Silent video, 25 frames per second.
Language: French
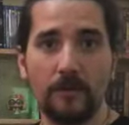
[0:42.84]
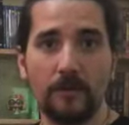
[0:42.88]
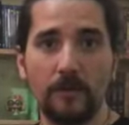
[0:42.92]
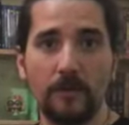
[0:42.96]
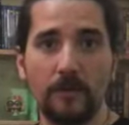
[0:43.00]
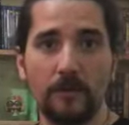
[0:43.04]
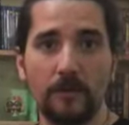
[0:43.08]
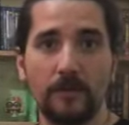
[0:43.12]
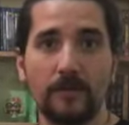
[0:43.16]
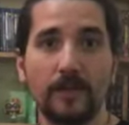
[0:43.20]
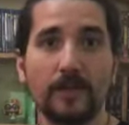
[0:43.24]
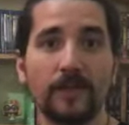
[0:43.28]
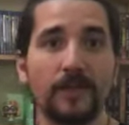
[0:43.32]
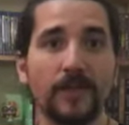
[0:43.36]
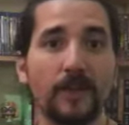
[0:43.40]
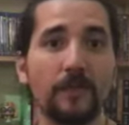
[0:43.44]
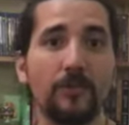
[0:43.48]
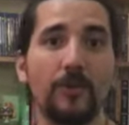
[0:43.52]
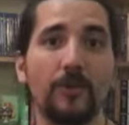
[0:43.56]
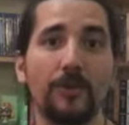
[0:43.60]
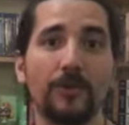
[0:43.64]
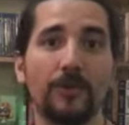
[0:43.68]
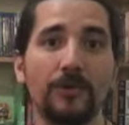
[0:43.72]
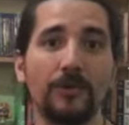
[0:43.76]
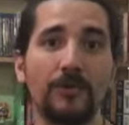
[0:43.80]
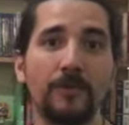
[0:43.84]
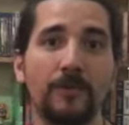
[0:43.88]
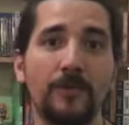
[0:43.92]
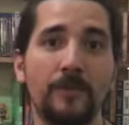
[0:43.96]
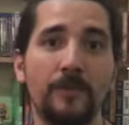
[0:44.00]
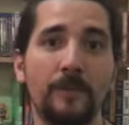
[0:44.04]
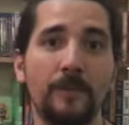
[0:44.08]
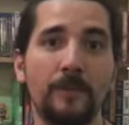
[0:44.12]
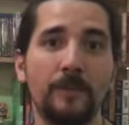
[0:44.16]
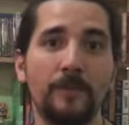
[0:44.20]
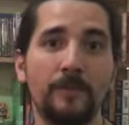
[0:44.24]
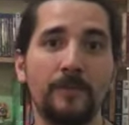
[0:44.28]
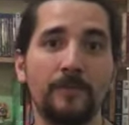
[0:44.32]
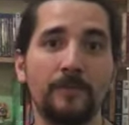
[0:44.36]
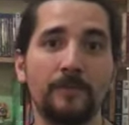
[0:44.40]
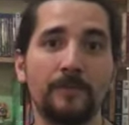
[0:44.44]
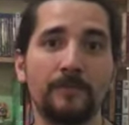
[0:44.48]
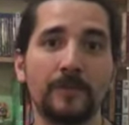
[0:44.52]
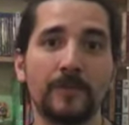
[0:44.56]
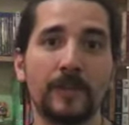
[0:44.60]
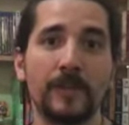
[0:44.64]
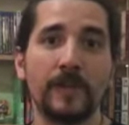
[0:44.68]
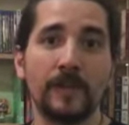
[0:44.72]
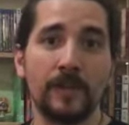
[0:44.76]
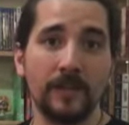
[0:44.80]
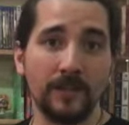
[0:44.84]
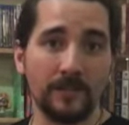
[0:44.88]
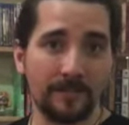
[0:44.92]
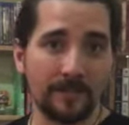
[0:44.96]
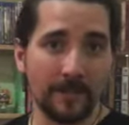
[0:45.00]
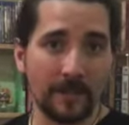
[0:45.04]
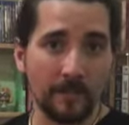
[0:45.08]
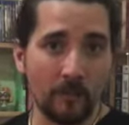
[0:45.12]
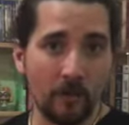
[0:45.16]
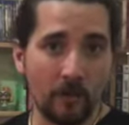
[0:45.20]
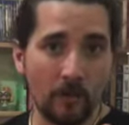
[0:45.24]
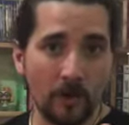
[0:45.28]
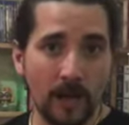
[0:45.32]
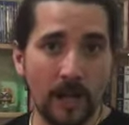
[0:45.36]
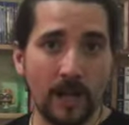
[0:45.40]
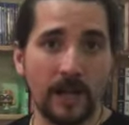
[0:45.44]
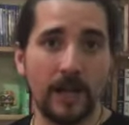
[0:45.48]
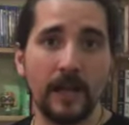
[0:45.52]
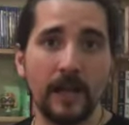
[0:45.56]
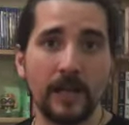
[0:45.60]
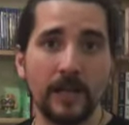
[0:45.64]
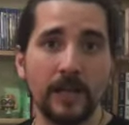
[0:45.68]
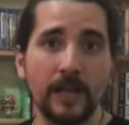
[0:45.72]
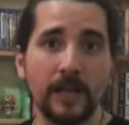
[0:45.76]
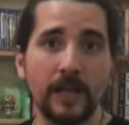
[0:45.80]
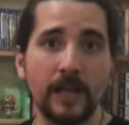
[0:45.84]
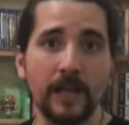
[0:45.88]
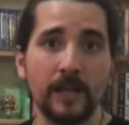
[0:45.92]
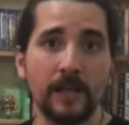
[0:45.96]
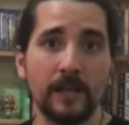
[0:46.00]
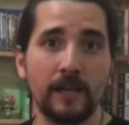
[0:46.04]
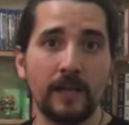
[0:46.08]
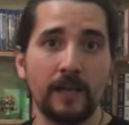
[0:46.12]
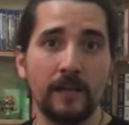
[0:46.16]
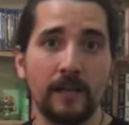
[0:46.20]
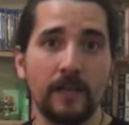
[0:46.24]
Certains Bretons étaient vraiment là de la guerre.